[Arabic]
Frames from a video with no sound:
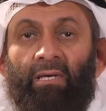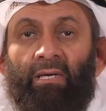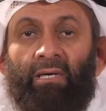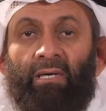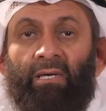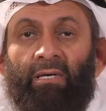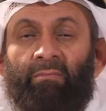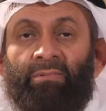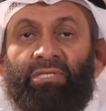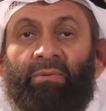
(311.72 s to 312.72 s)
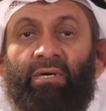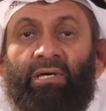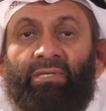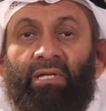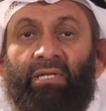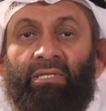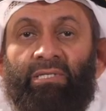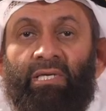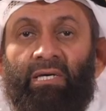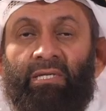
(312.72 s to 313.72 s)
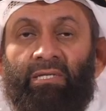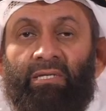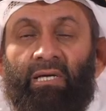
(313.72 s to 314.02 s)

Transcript: آه، من طبيعة الإنسان